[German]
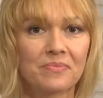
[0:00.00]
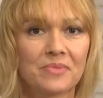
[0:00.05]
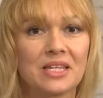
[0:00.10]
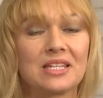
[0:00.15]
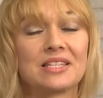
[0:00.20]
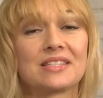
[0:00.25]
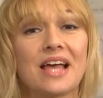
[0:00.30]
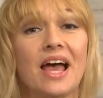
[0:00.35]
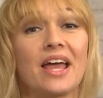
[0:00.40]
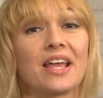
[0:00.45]

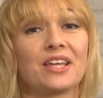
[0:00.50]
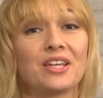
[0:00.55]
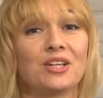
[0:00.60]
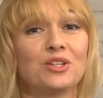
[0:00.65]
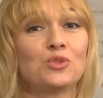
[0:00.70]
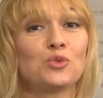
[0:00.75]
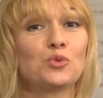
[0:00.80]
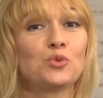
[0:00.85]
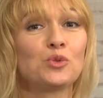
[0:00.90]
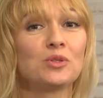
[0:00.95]
Ich zeige
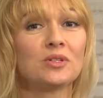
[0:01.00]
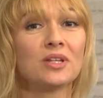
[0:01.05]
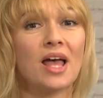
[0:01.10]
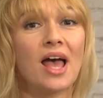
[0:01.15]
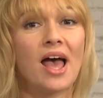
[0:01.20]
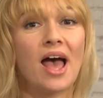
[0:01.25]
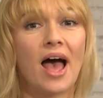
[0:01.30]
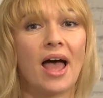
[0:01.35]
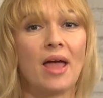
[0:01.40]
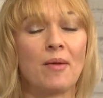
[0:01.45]
Ihnen nun
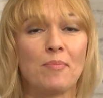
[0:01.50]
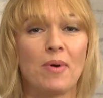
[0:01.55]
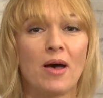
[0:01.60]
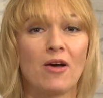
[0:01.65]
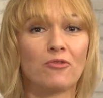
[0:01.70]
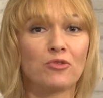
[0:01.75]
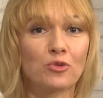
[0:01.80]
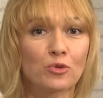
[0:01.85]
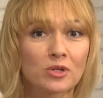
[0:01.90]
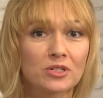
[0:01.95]
ein paar
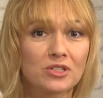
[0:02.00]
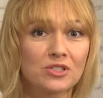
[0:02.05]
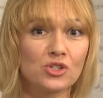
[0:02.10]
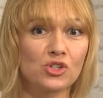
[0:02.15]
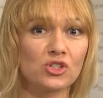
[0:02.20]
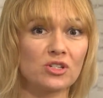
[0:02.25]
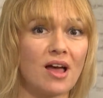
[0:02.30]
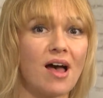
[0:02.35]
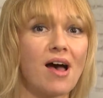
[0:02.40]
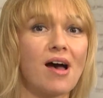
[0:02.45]

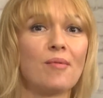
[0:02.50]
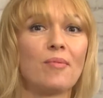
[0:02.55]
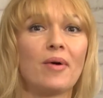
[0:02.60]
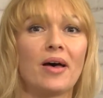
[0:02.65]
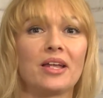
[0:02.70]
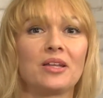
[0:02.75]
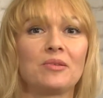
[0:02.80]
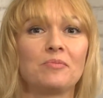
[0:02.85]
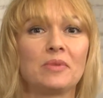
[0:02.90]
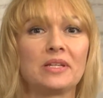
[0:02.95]
floristische
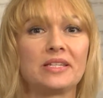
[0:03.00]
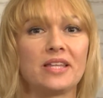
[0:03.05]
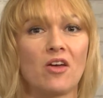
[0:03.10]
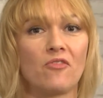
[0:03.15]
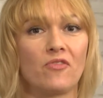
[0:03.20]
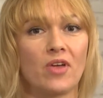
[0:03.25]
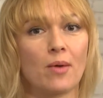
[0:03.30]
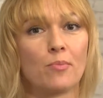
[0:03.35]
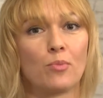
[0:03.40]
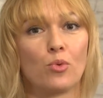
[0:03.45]
Arbeiten mit der
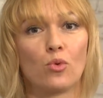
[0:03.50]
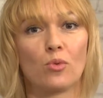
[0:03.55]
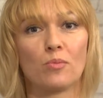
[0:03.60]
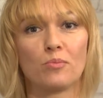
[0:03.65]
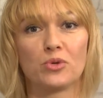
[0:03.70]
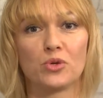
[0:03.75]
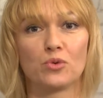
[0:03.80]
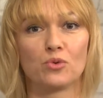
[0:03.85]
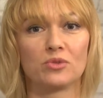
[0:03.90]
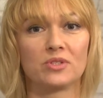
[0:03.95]
Verbum
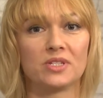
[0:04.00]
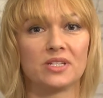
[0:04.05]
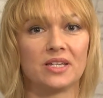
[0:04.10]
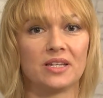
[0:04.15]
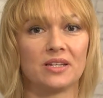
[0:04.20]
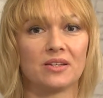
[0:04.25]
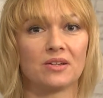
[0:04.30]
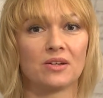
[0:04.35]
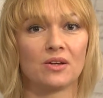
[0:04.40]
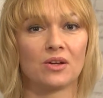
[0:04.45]

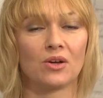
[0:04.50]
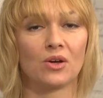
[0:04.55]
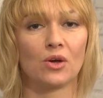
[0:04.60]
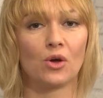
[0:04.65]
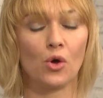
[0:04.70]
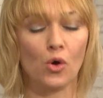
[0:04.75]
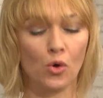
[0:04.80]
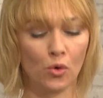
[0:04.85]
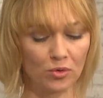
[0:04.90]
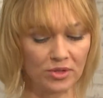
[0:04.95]
Beauty.
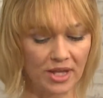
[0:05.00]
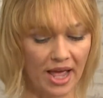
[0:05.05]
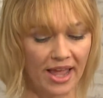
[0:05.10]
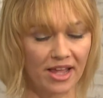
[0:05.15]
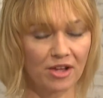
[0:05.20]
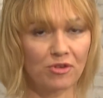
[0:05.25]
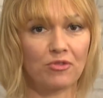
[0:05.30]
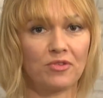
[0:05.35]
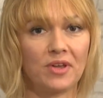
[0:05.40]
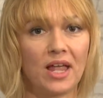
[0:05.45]
Und
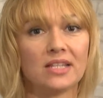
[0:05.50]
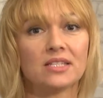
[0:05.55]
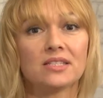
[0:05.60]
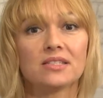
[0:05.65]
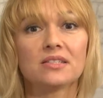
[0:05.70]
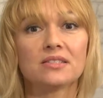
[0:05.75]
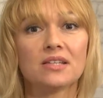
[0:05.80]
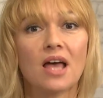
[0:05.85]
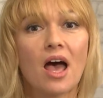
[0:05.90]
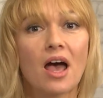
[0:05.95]
ein
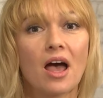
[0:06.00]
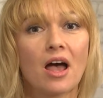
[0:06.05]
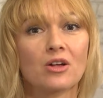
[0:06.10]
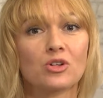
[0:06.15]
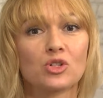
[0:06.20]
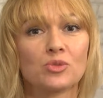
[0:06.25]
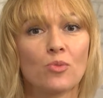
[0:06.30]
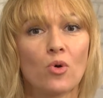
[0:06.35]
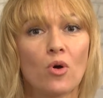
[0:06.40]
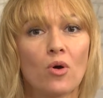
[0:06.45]
gepflanztes
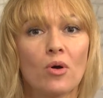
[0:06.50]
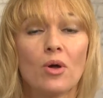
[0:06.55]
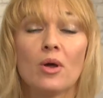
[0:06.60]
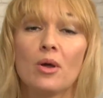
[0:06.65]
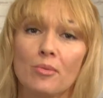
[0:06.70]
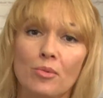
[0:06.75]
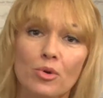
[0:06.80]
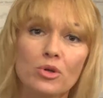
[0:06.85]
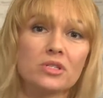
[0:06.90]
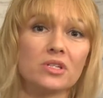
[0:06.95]
Arrangement
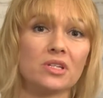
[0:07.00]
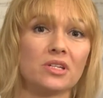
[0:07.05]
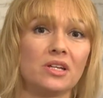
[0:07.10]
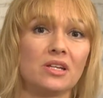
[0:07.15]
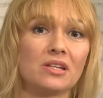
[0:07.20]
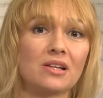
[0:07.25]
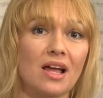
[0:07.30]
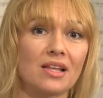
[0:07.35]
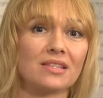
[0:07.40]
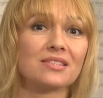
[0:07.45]
möchte ich
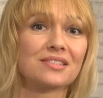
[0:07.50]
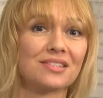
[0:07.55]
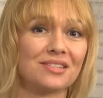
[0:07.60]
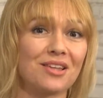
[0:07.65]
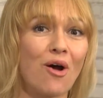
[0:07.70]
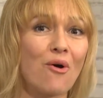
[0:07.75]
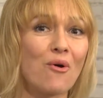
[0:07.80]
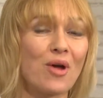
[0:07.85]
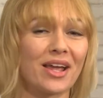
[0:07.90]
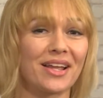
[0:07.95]
Ihnen ganz
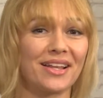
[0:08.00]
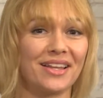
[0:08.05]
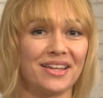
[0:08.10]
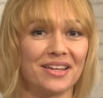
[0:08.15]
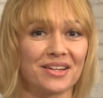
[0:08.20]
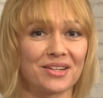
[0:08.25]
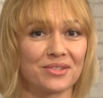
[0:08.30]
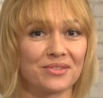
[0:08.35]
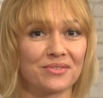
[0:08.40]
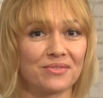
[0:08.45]
genau
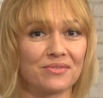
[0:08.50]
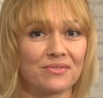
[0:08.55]
erklären.